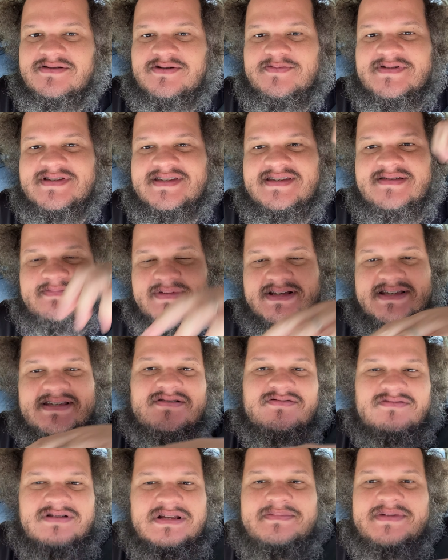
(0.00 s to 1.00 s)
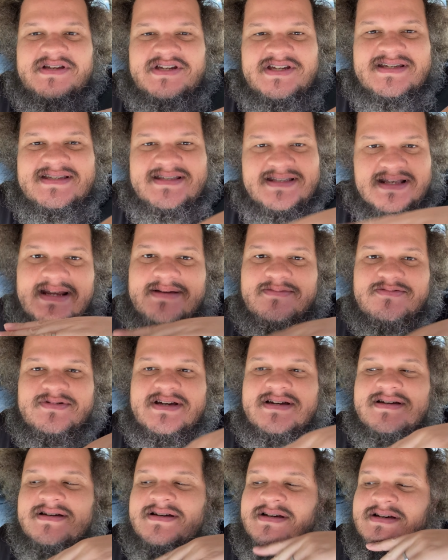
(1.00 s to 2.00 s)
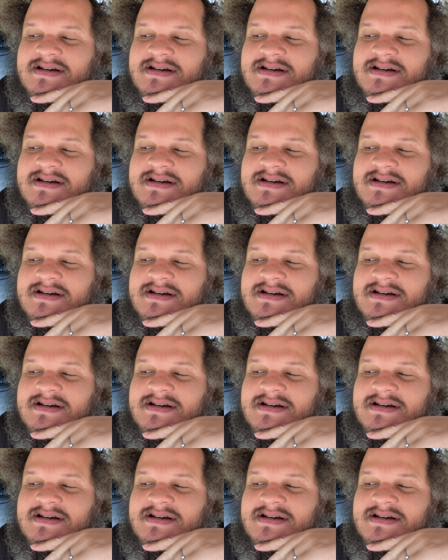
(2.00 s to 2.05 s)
Tipo assim, pensando no limite extremo, né?